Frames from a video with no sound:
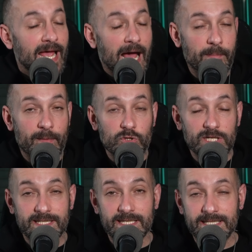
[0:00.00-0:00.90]
Abbiamo
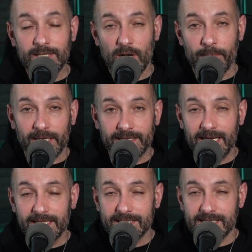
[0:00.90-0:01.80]
già assistito alla
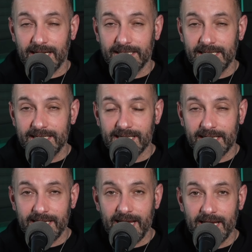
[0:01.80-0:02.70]
partenza di
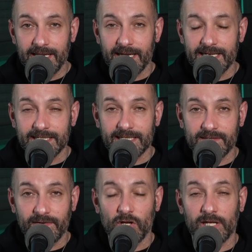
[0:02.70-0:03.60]
Isakien che si è
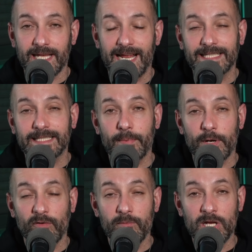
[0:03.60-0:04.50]
trasferito all'Atalanta
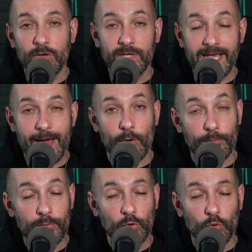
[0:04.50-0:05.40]
per 9 milioni di euro
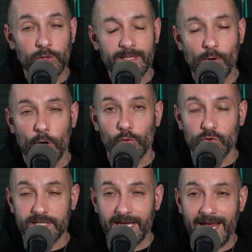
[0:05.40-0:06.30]
più uno di
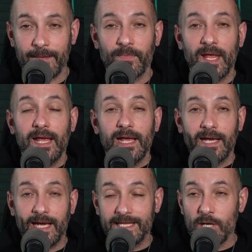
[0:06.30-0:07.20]
bonus e
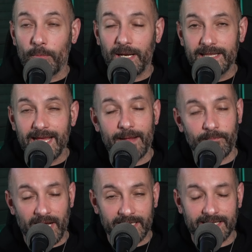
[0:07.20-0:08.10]
eh, di
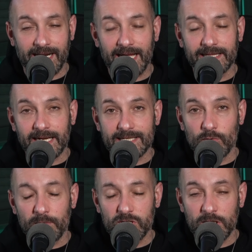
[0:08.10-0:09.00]
Obaldè, attaccante classe
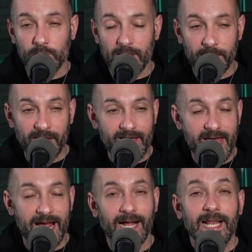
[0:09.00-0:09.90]
2005 da
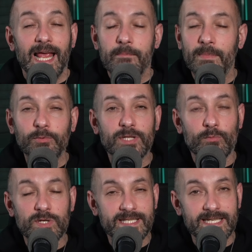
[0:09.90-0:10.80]
primavera, ma
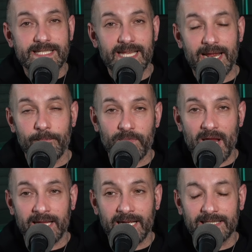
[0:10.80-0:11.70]
potremmo assistere
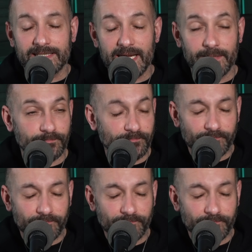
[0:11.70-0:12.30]
ad altri